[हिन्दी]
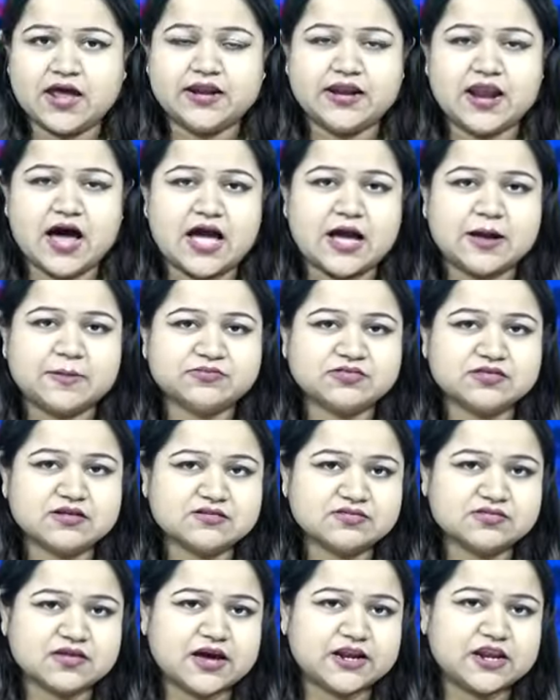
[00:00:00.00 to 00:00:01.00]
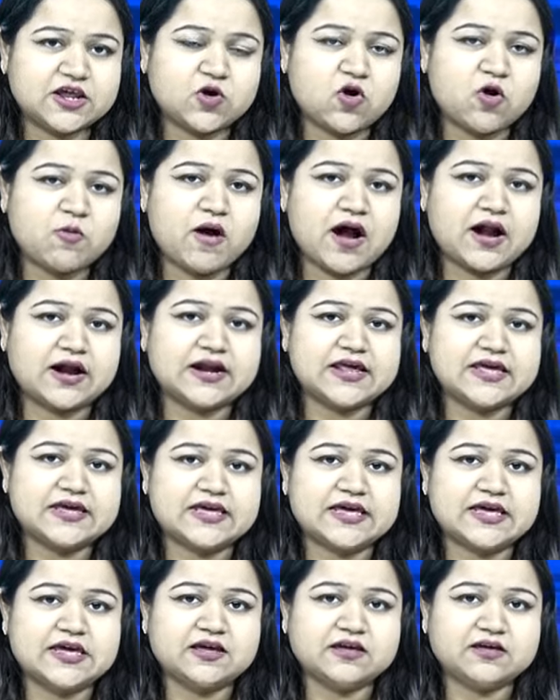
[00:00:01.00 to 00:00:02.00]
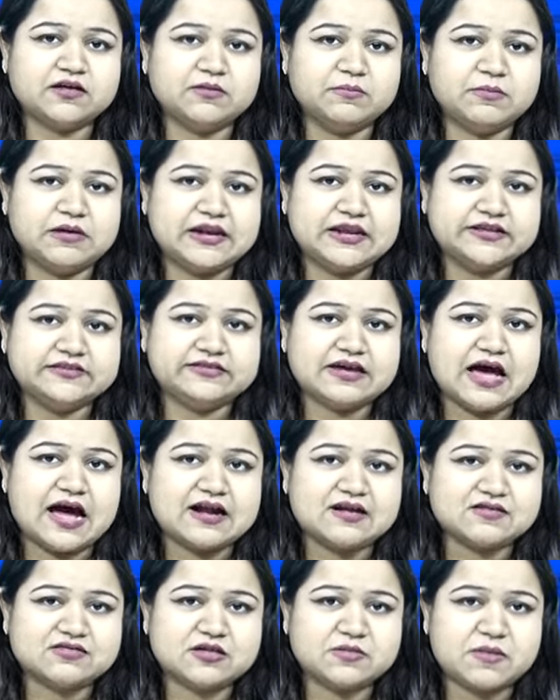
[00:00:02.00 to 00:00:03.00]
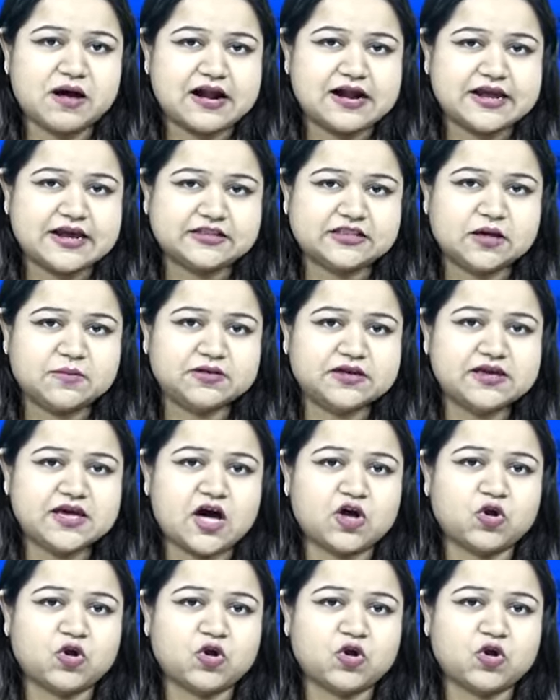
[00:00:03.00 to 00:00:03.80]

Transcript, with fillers: नायब सिंह सैनी को मारने की मिली जान से मारने की धमकी